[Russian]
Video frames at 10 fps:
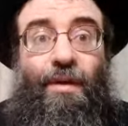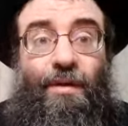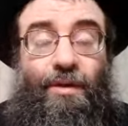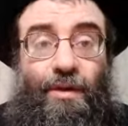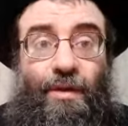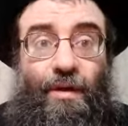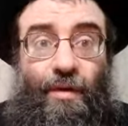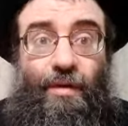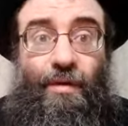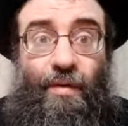жители
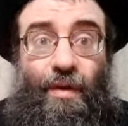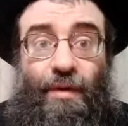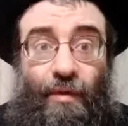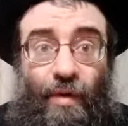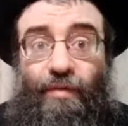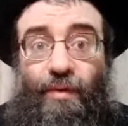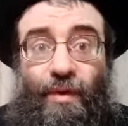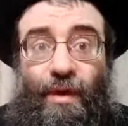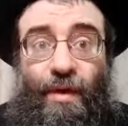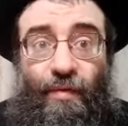нового города Нов, то
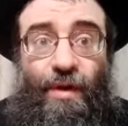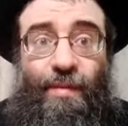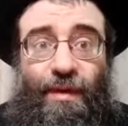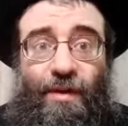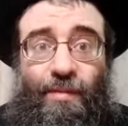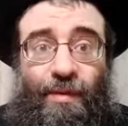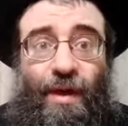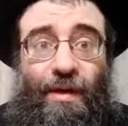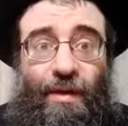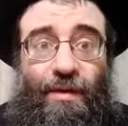и на Гивоним это
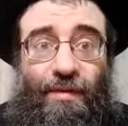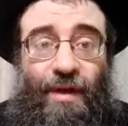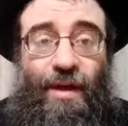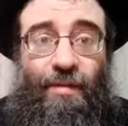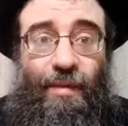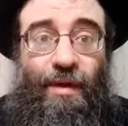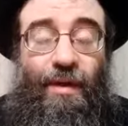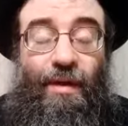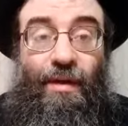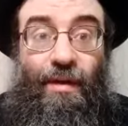распространилось. Все как бы
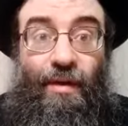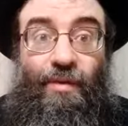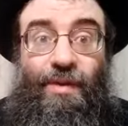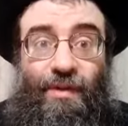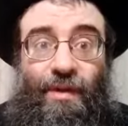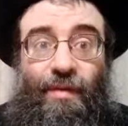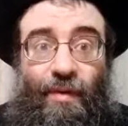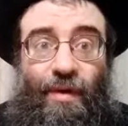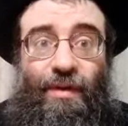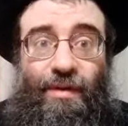люди из этого
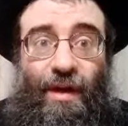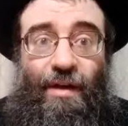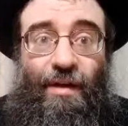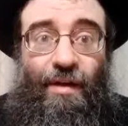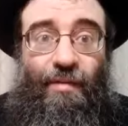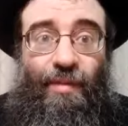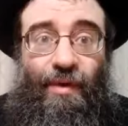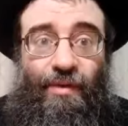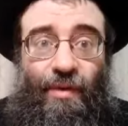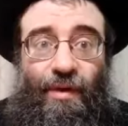города стали
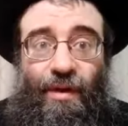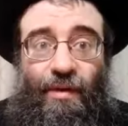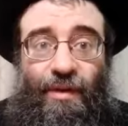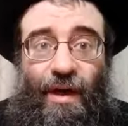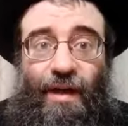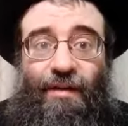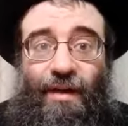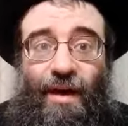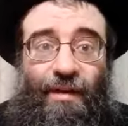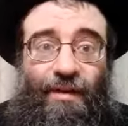персона нон-грата
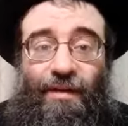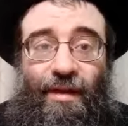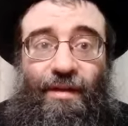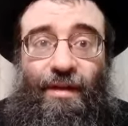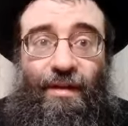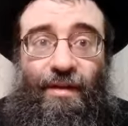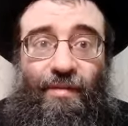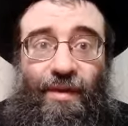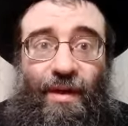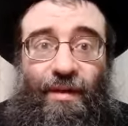как-то, да, и к
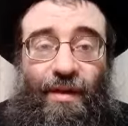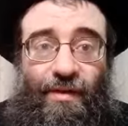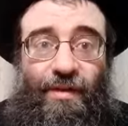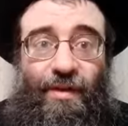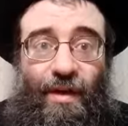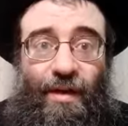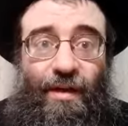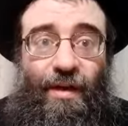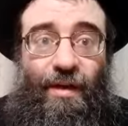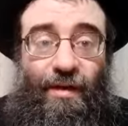ним стали относиться как
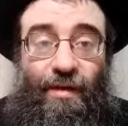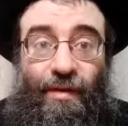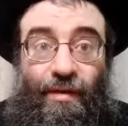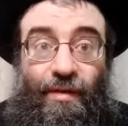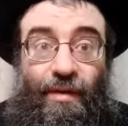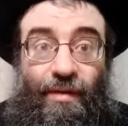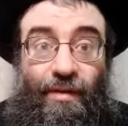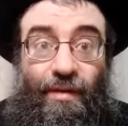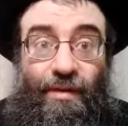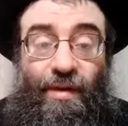э,
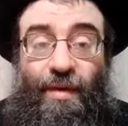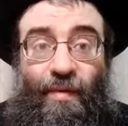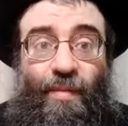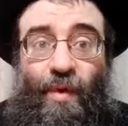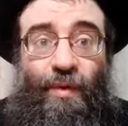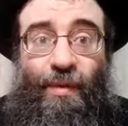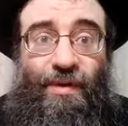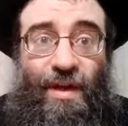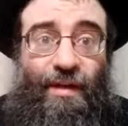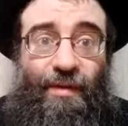к тем, кого могут
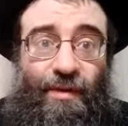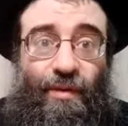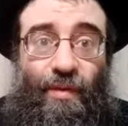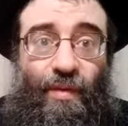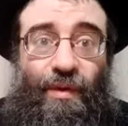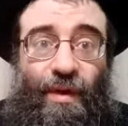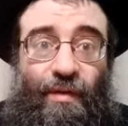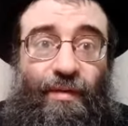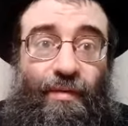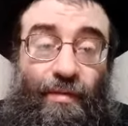преследовать кто угодно.
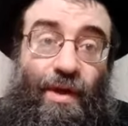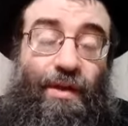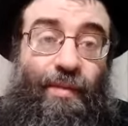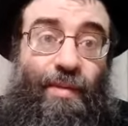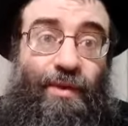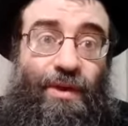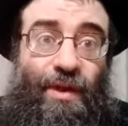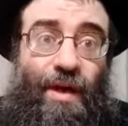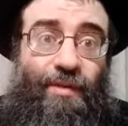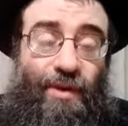Ну, как, например, мы
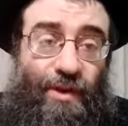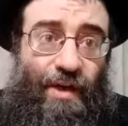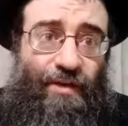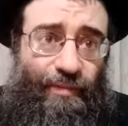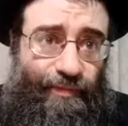считаем сейчас